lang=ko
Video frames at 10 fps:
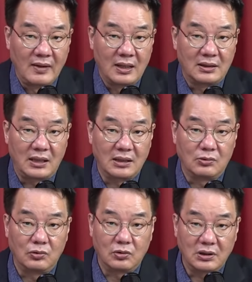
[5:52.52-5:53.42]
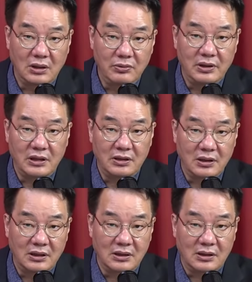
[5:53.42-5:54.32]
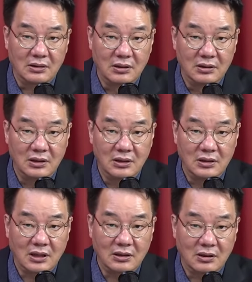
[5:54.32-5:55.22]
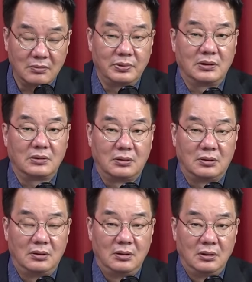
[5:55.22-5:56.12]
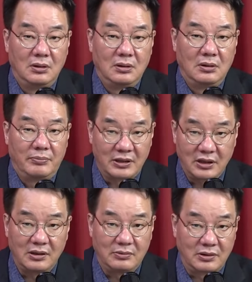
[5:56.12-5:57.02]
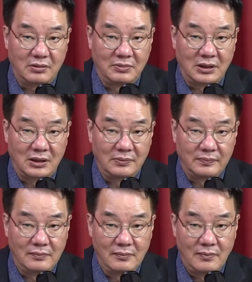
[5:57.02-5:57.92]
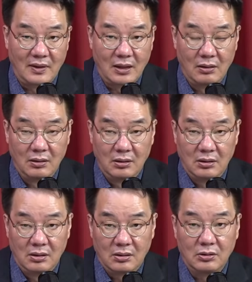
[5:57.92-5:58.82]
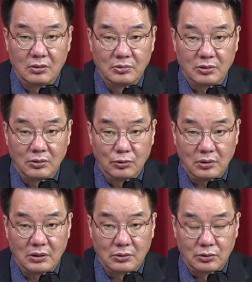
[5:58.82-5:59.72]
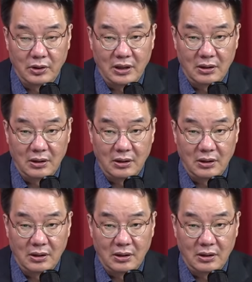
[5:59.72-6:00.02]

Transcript: 자기가 구속될 위기에 처하니까 헌신짝처럼 버리고 방탄을 해버렸습니다. 그로부터 6개월 후에